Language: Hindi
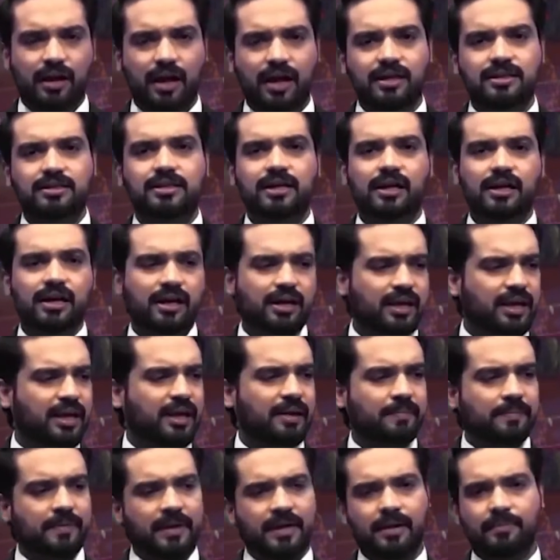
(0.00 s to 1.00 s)
हर जगह की
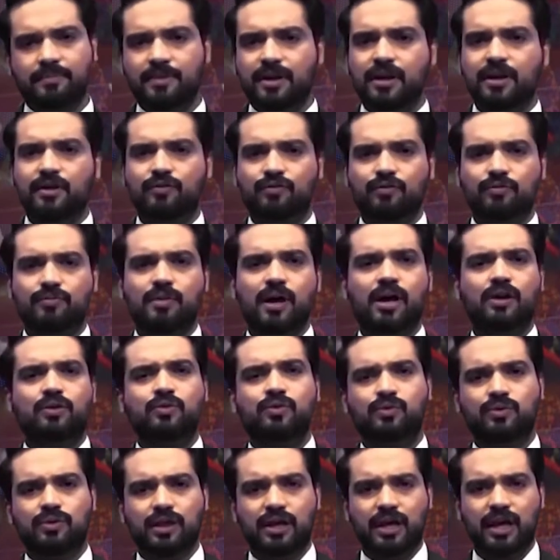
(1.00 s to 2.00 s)
अपनी अपनी
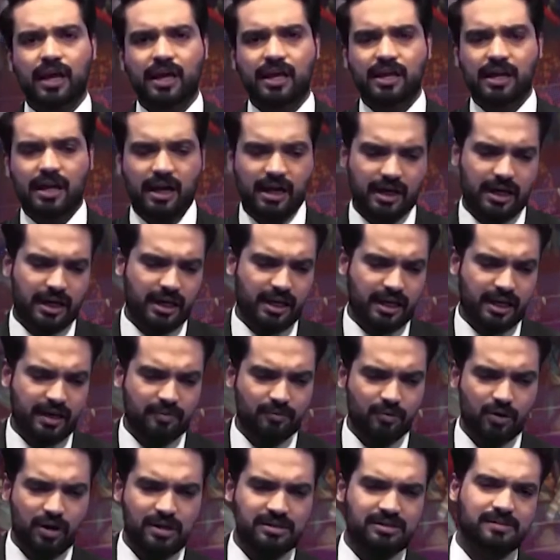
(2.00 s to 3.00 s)
रसूमात होती हैं इलाके की
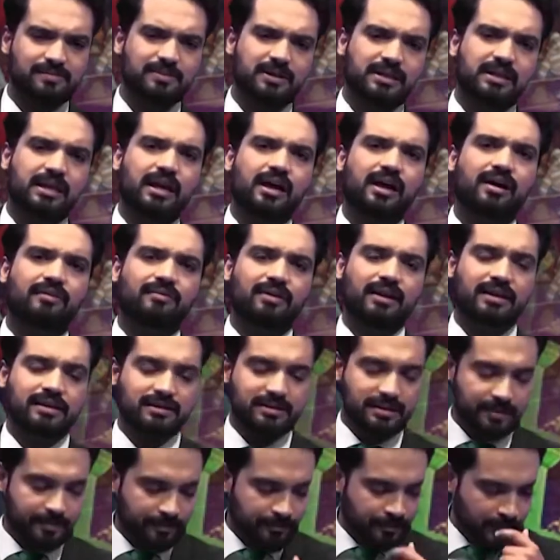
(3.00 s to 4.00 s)
मुनासिबत के हवाले
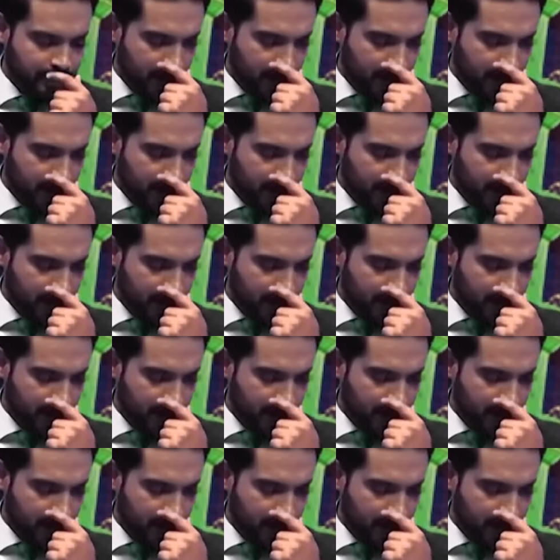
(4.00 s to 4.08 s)
से